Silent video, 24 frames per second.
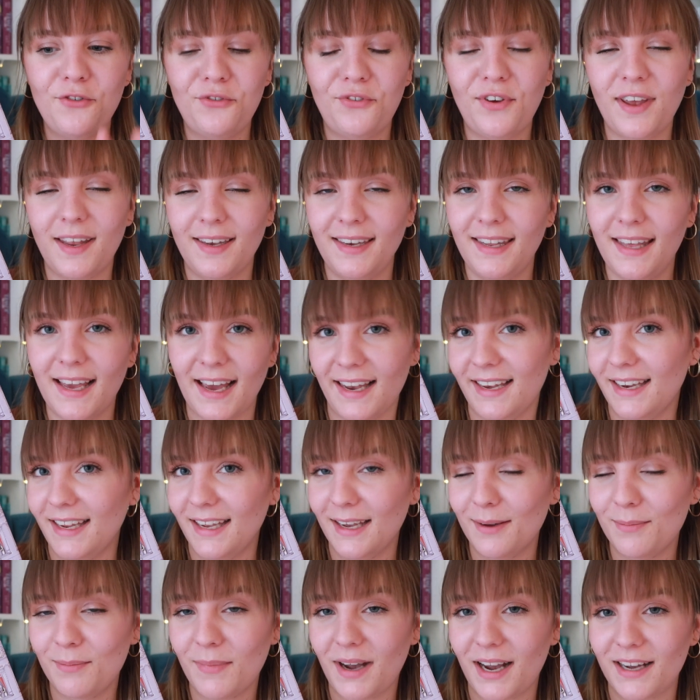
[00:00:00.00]
Fanny
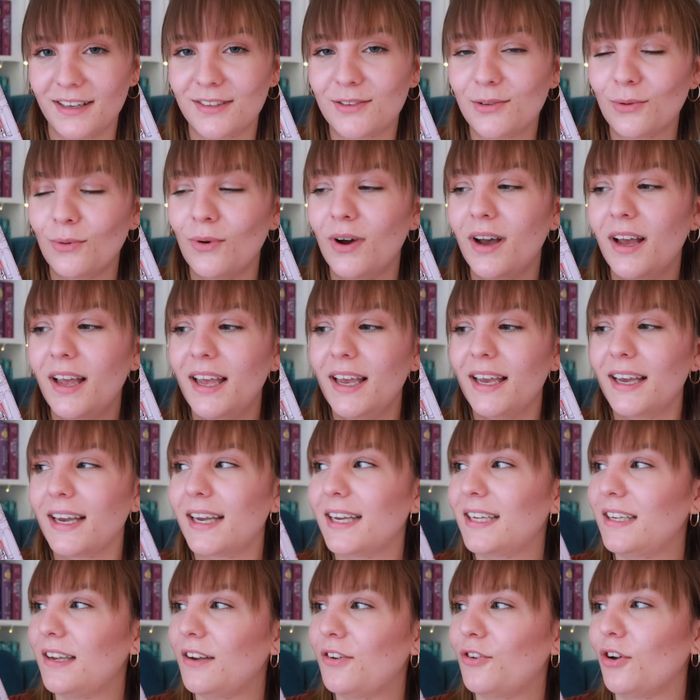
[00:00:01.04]
erleben. Also
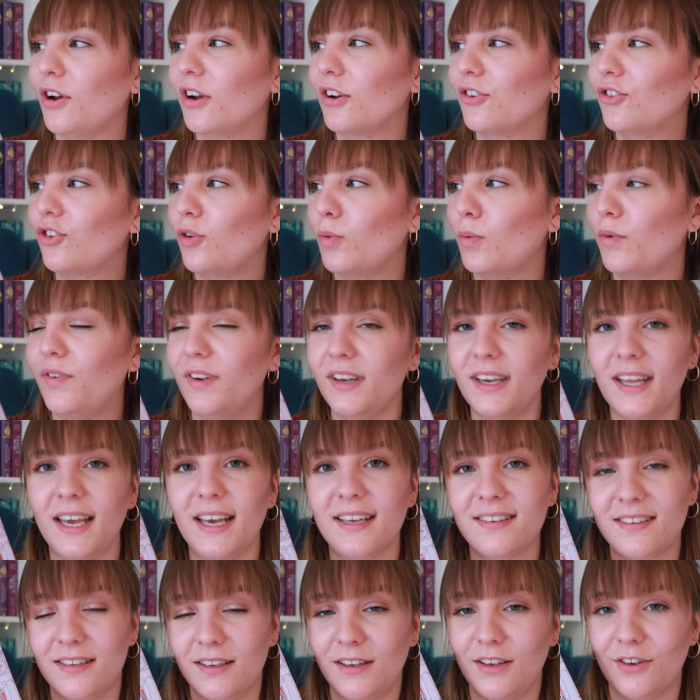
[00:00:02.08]
richtig toll geschrieben. Ich finde,
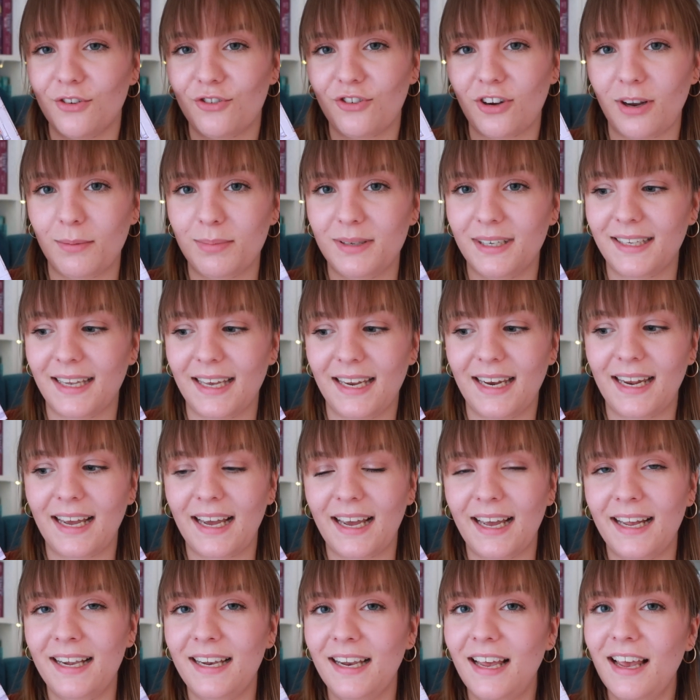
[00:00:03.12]
Kerstin Gier schreibt halt
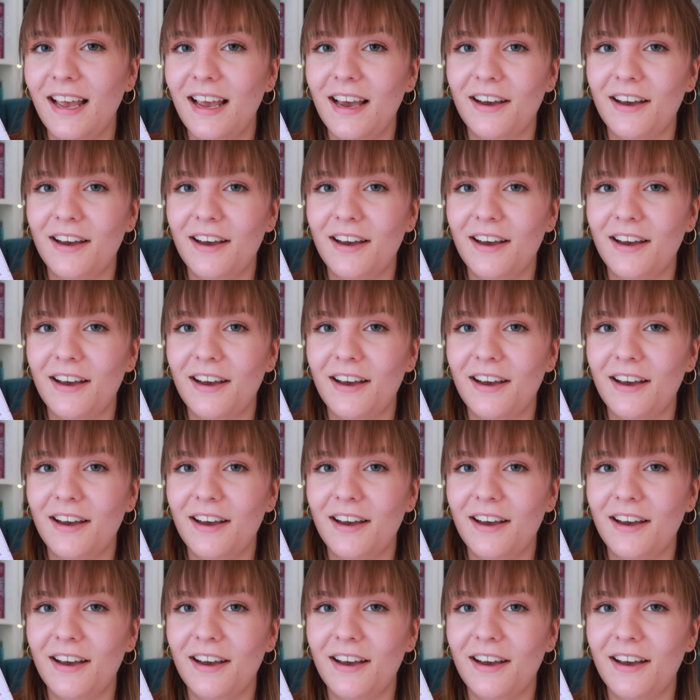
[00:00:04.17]
generell